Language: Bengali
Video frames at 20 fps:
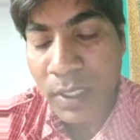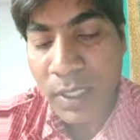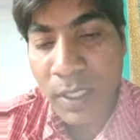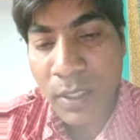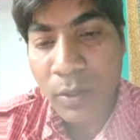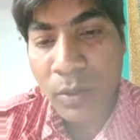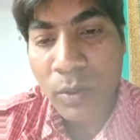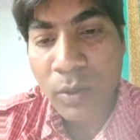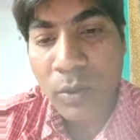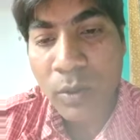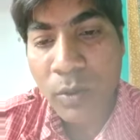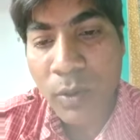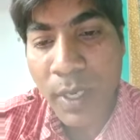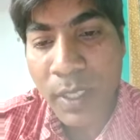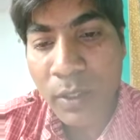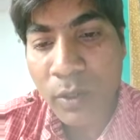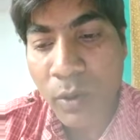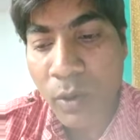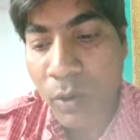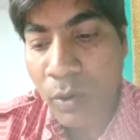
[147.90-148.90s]
এগুলোর
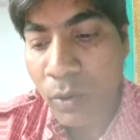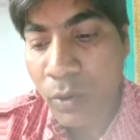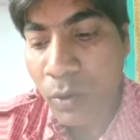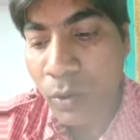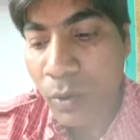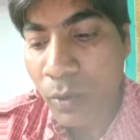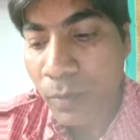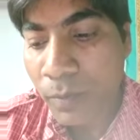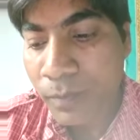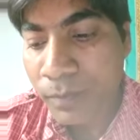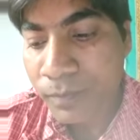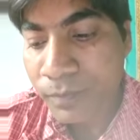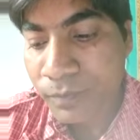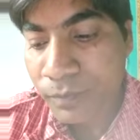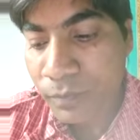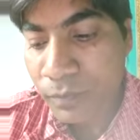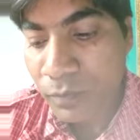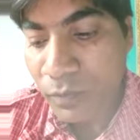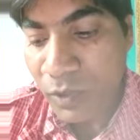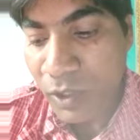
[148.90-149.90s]
কয়েকটি অঙ্ক
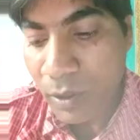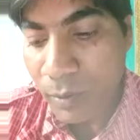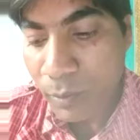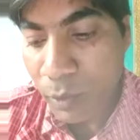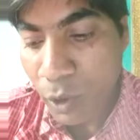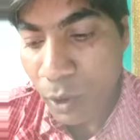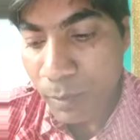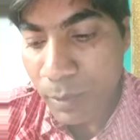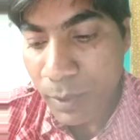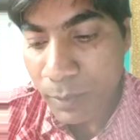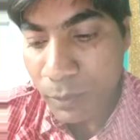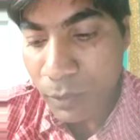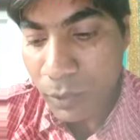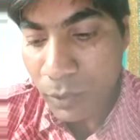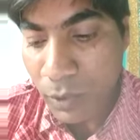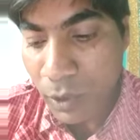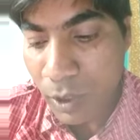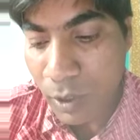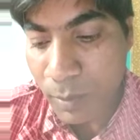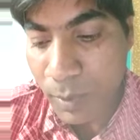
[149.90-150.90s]
প্রবলেম
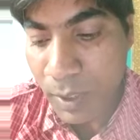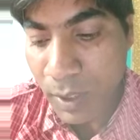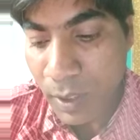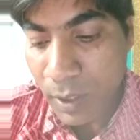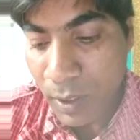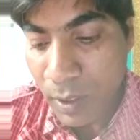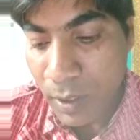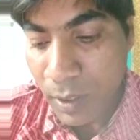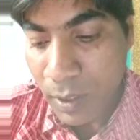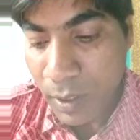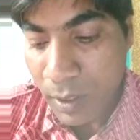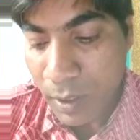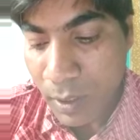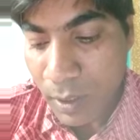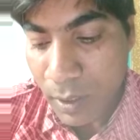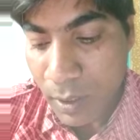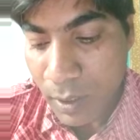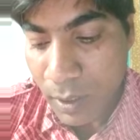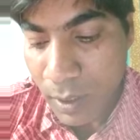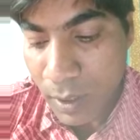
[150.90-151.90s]
করতে হবে
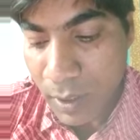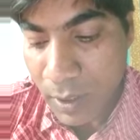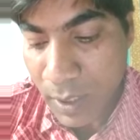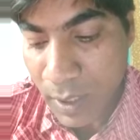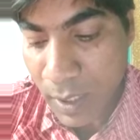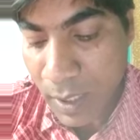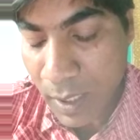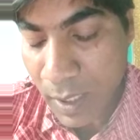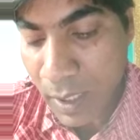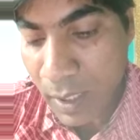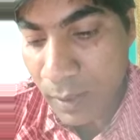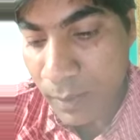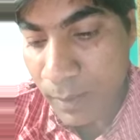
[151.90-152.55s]
এছাড়া